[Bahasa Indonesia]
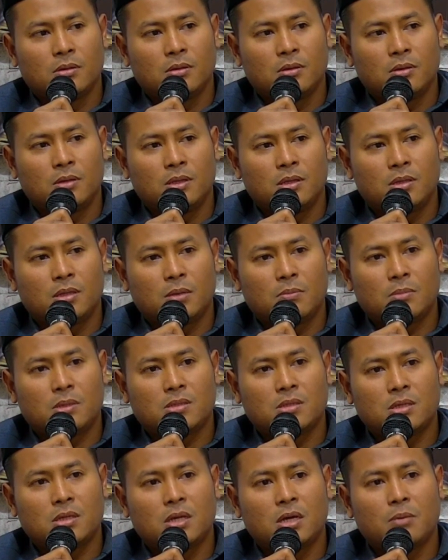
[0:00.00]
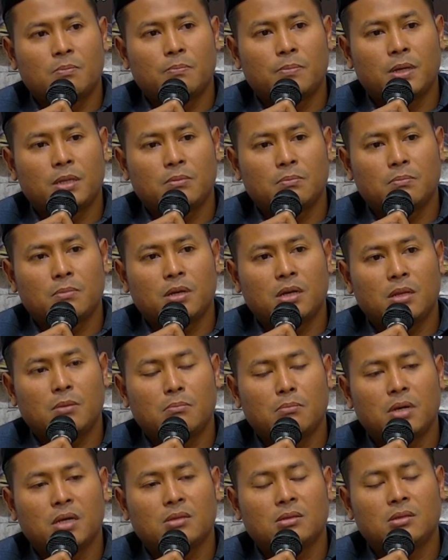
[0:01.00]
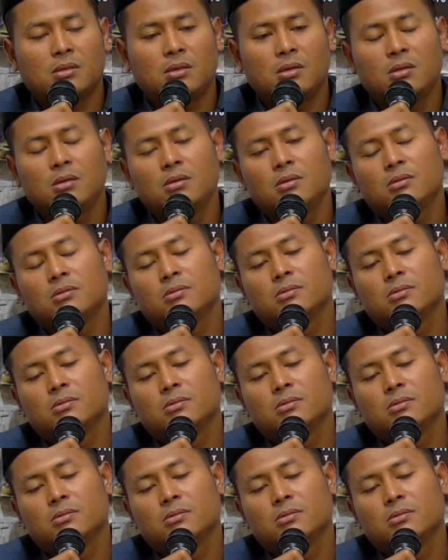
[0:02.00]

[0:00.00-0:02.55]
kita masih dapat menikmati